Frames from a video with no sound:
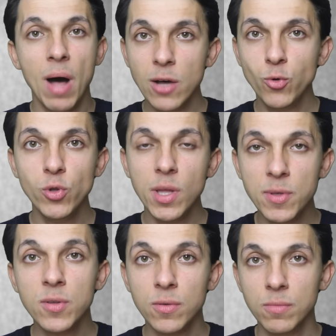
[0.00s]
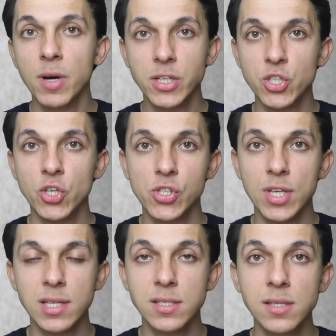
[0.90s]
Makul de bir bakış
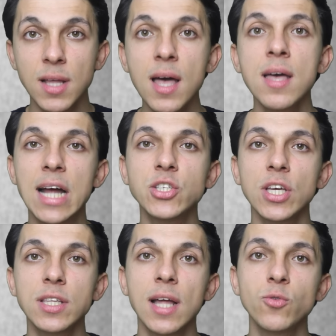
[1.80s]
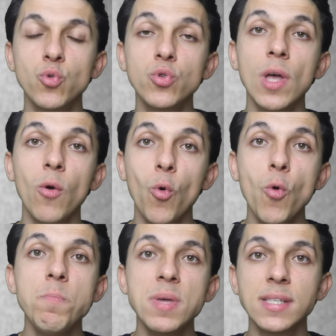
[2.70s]
açısı aslında. Gerçekten günde
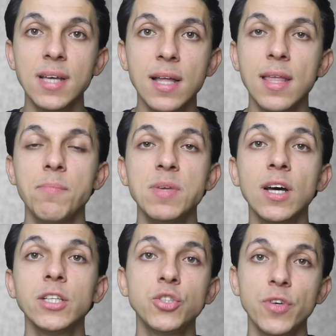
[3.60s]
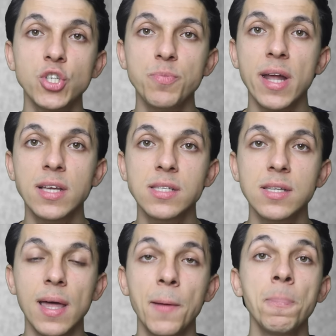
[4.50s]
10 bin tane bir alışveriş
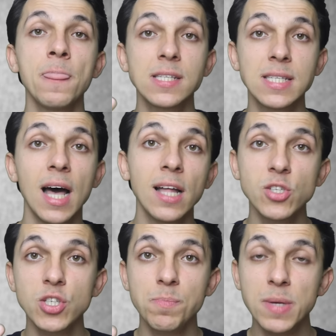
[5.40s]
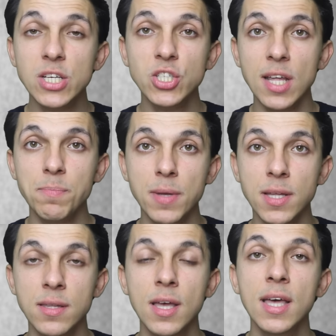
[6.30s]
merkezine sadece bir
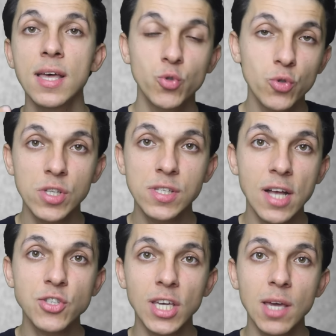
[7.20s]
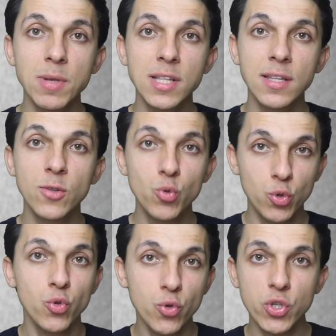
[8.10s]
işletmenin şu insan çekebildiğini
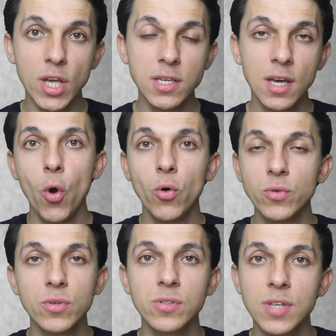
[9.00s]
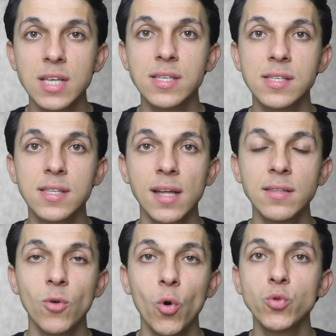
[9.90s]
düşünürsek o
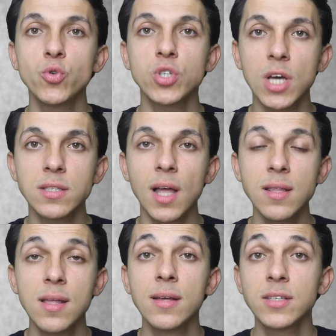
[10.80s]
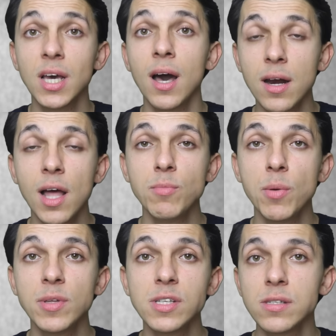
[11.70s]
tesisten, o dükkandan kar
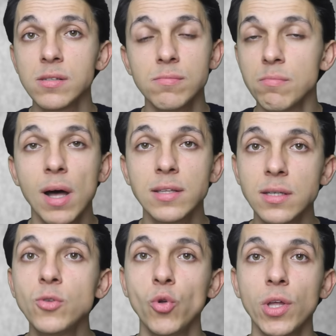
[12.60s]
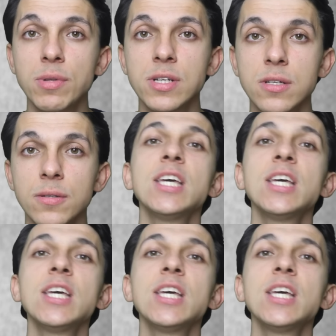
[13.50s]
almamanız mantıklı olabilir.